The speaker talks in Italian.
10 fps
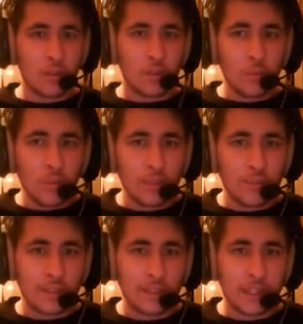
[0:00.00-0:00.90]
comunque in
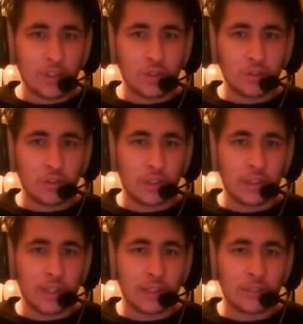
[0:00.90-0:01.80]
vantaggio, non so chi
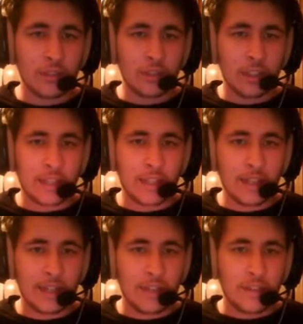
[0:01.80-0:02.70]
è andato ad
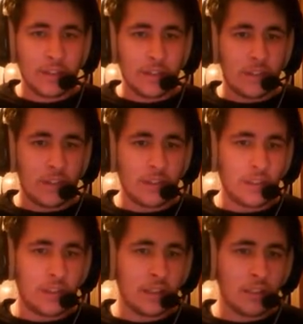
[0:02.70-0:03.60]
attaccare
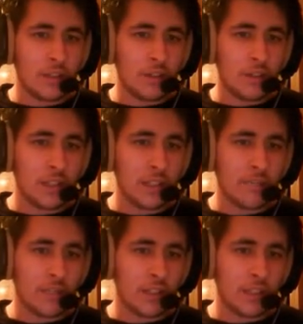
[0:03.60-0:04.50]
la, la loro
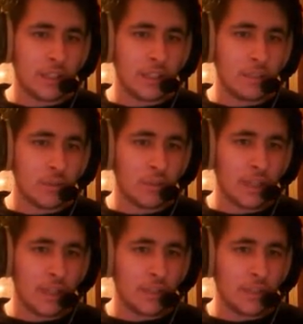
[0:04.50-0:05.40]
cassaforte
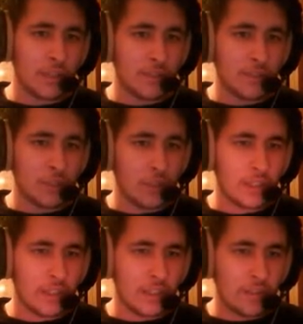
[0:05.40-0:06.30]
pregiudicandosi la
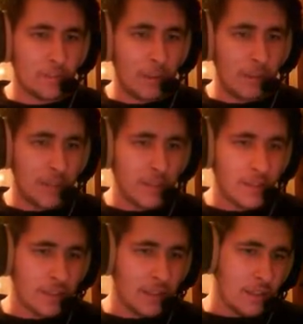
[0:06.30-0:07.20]
vittoria
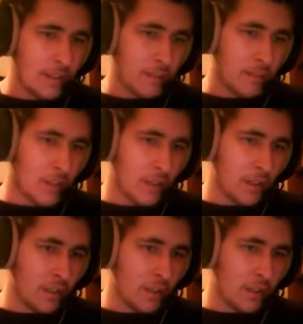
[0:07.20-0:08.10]
indubbiamente.
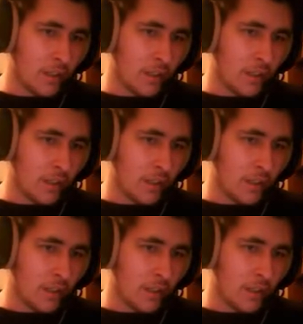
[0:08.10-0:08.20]
Però...